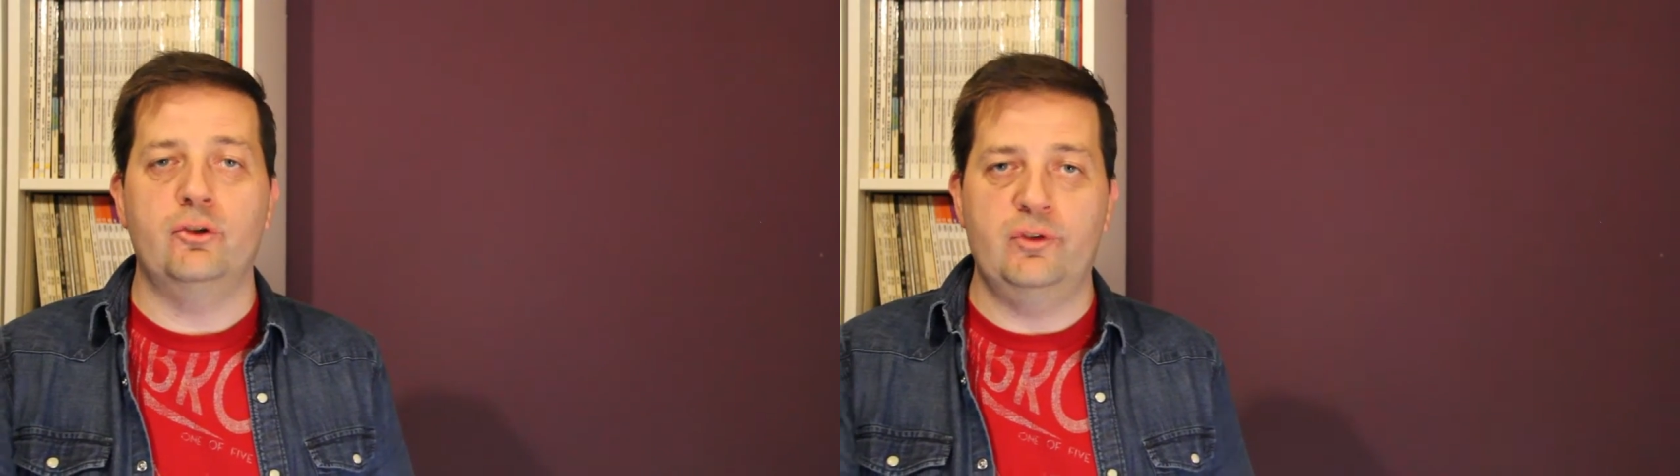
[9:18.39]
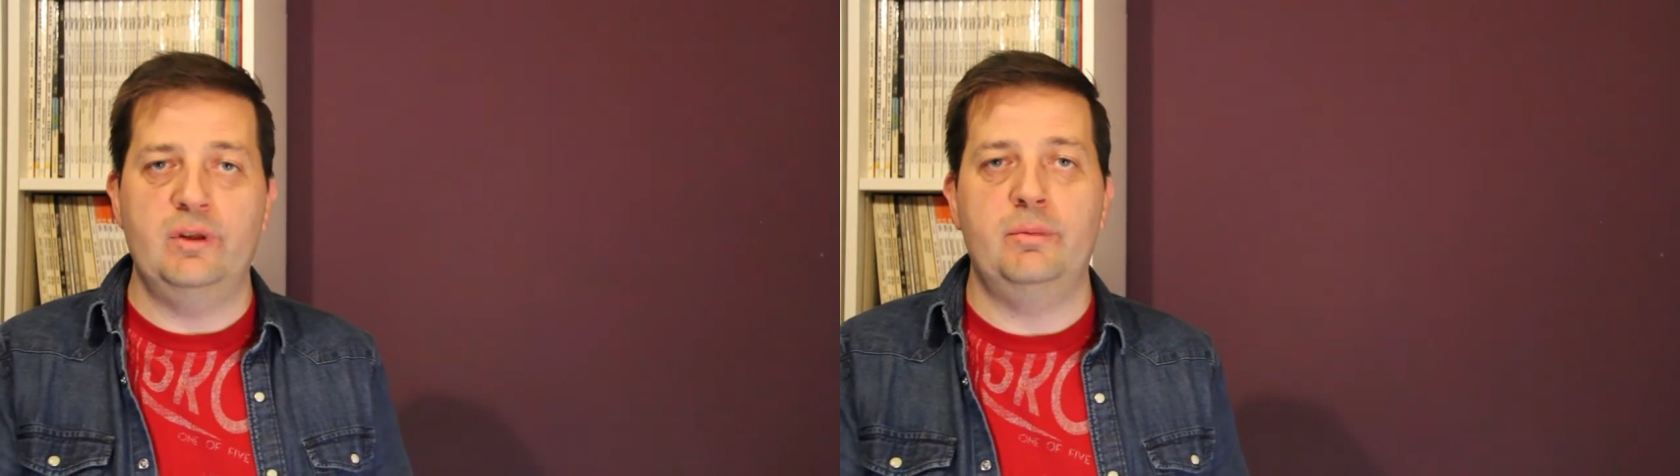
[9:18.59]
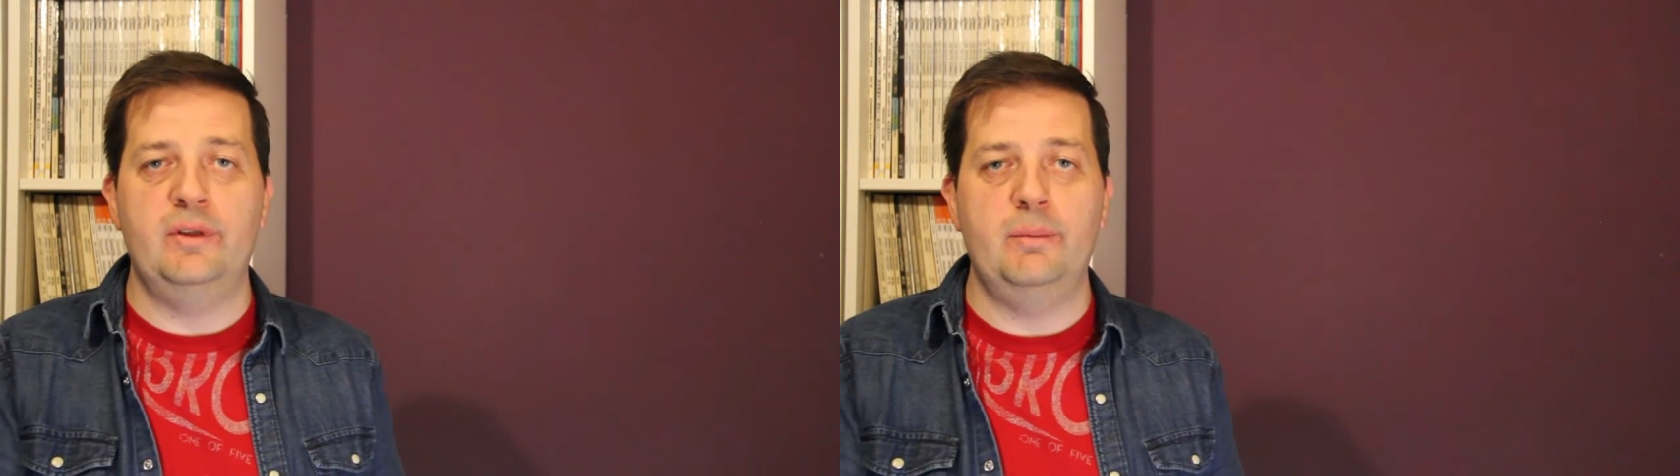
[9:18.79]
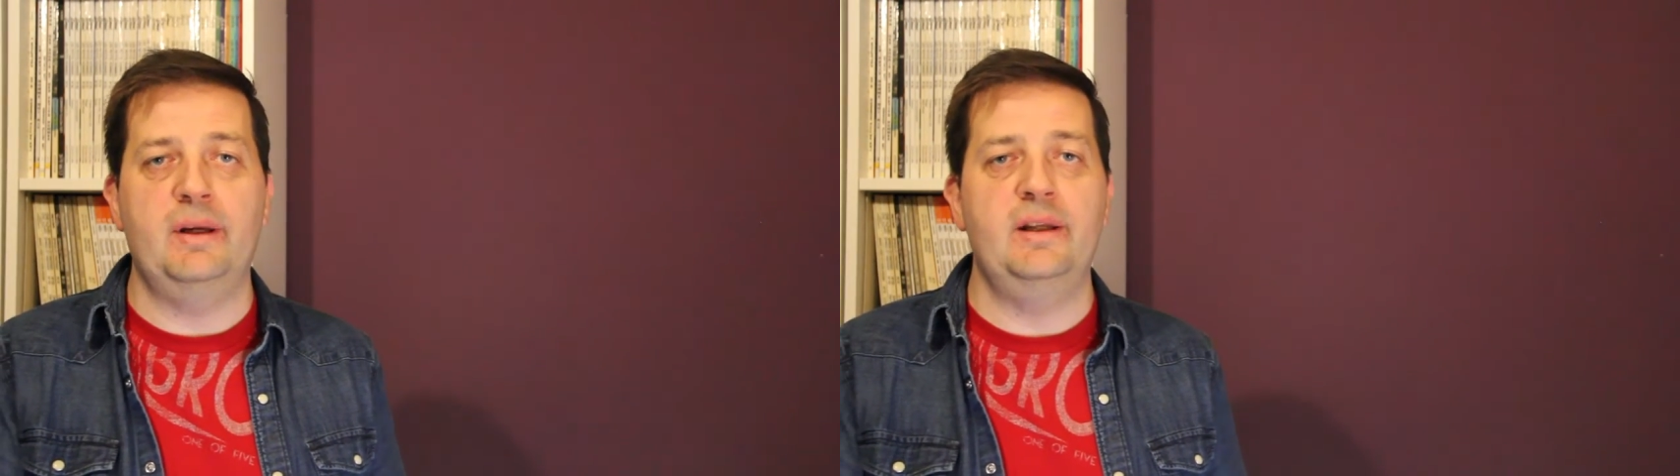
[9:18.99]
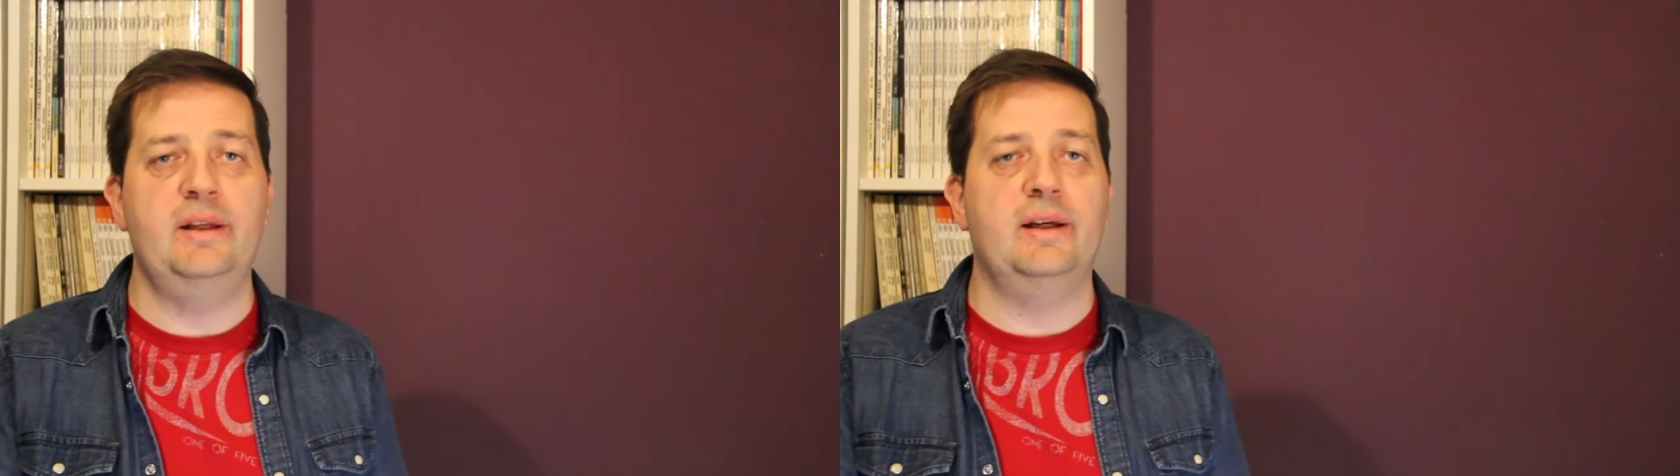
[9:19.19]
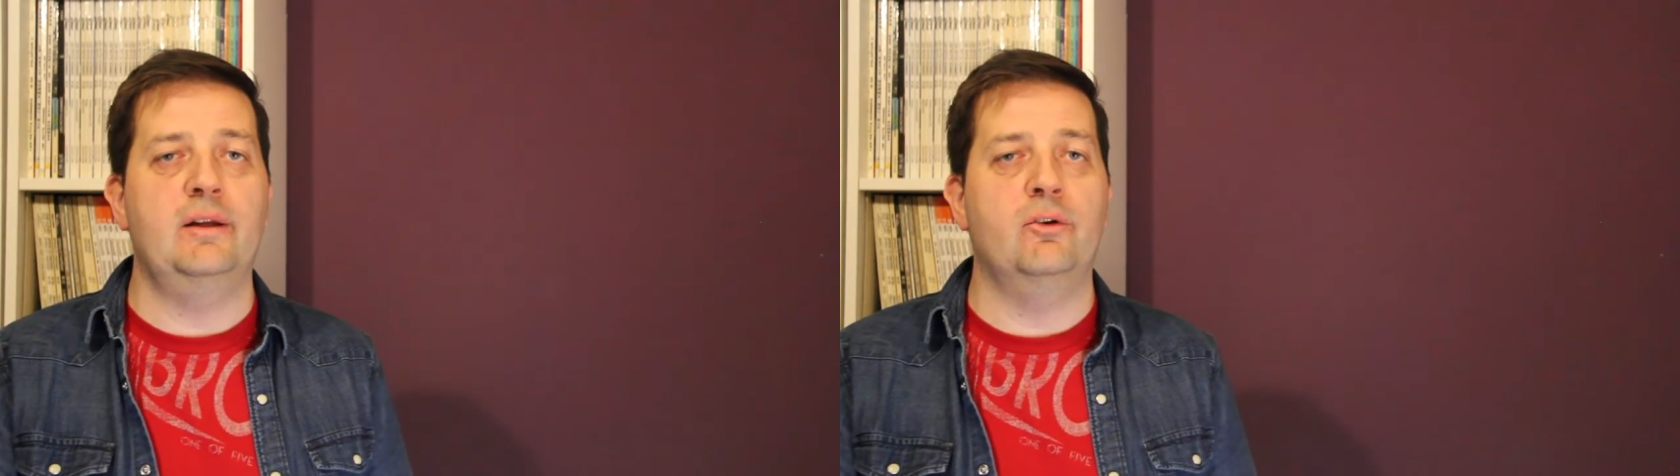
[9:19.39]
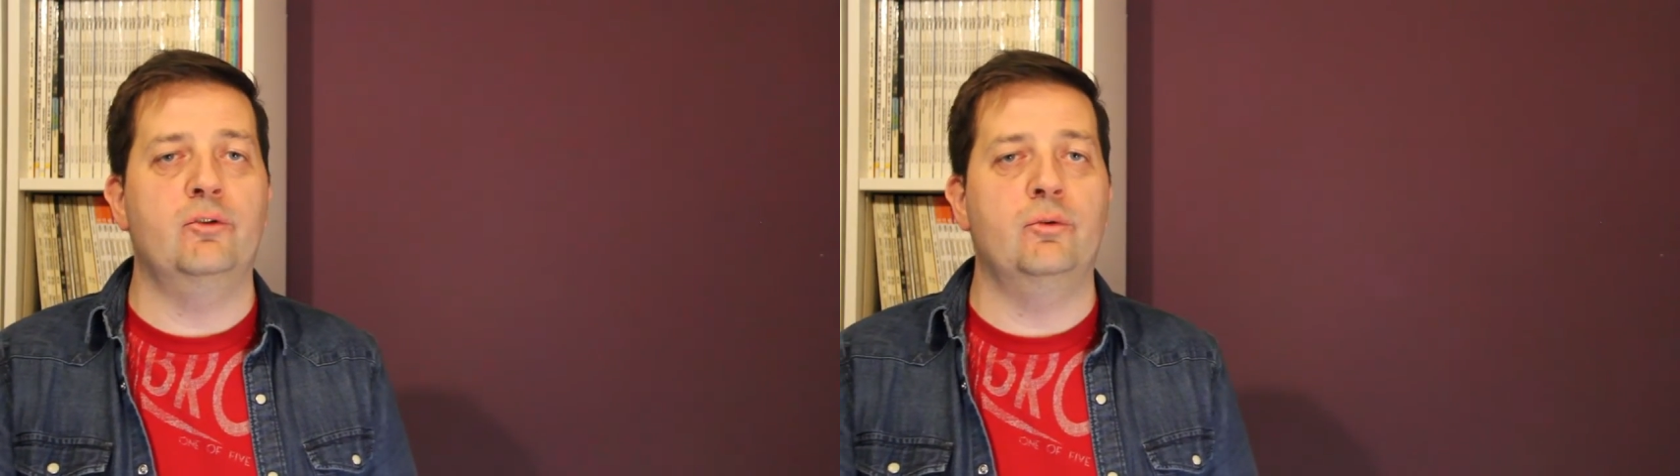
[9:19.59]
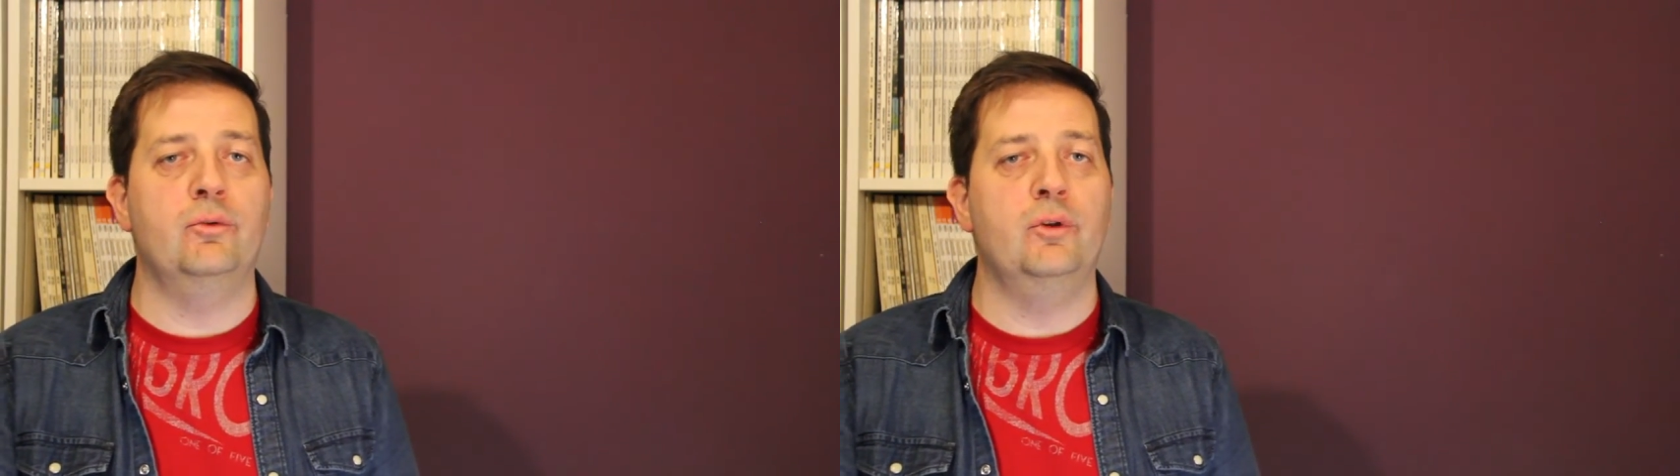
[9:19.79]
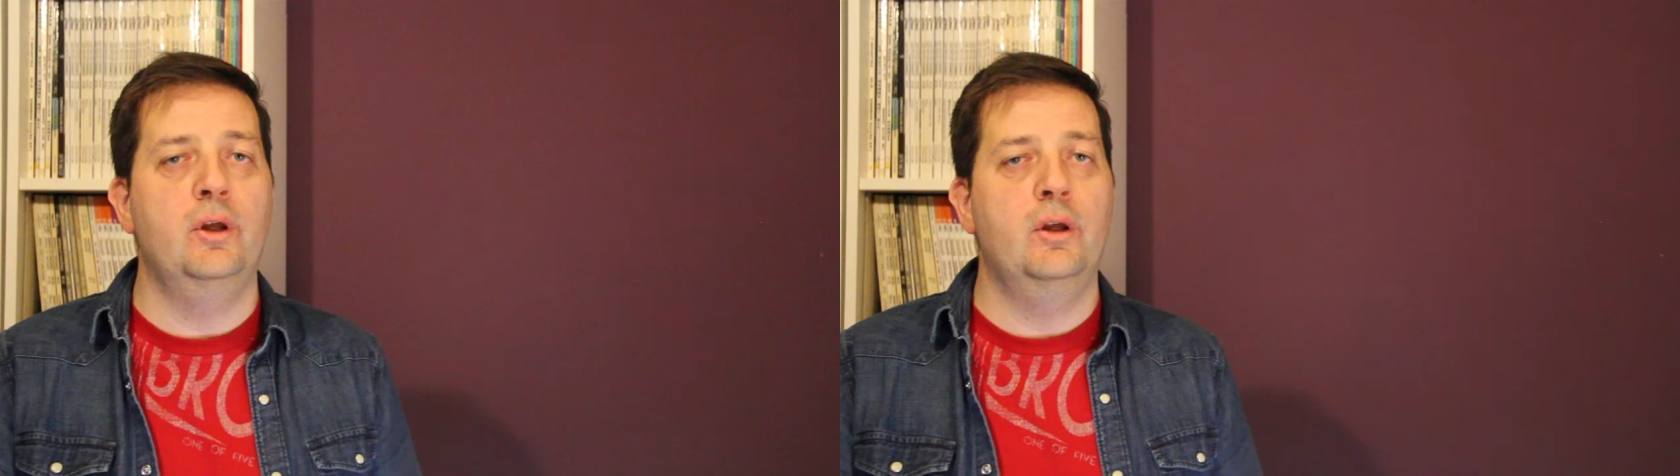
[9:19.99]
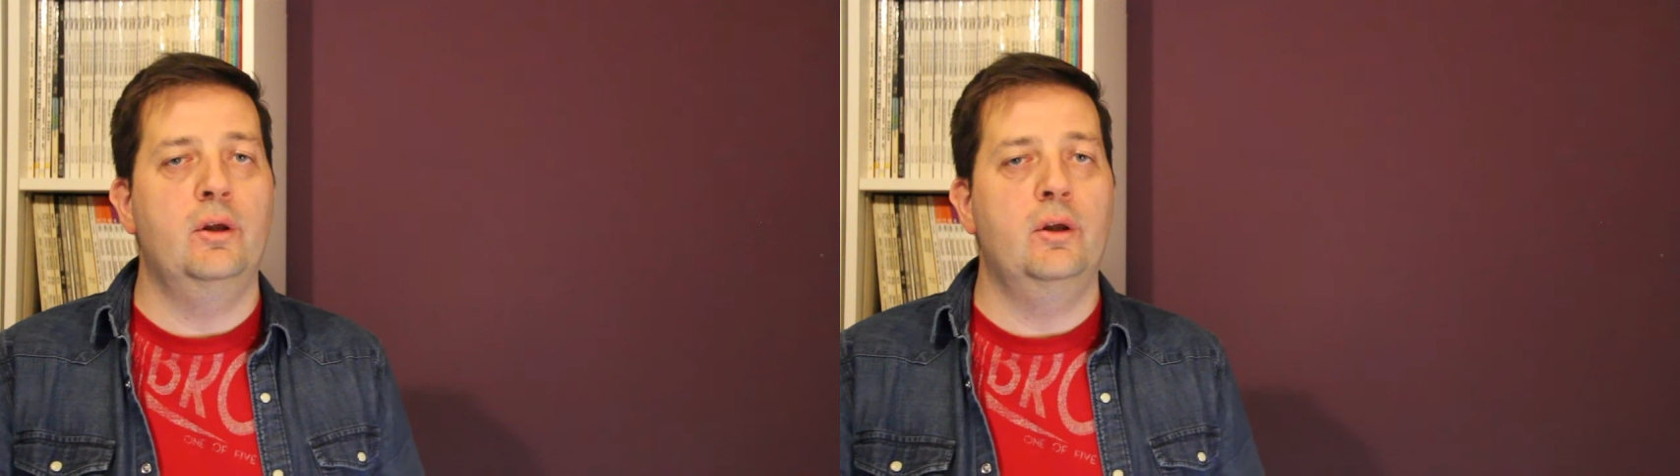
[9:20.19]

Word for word: je vous en ai parlé il y a quelques secondes,